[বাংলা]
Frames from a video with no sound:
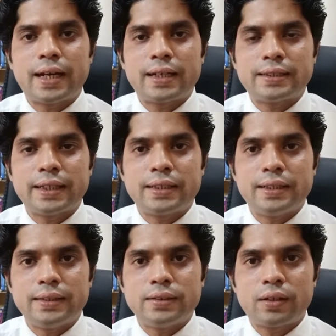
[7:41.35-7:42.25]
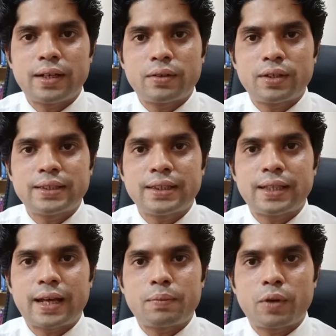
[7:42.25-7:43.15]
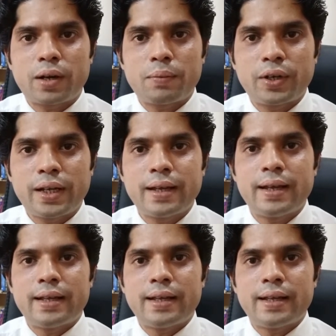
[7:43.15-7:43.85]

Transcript: যার চেক ডিজনার হয়েছে তার বরাবরে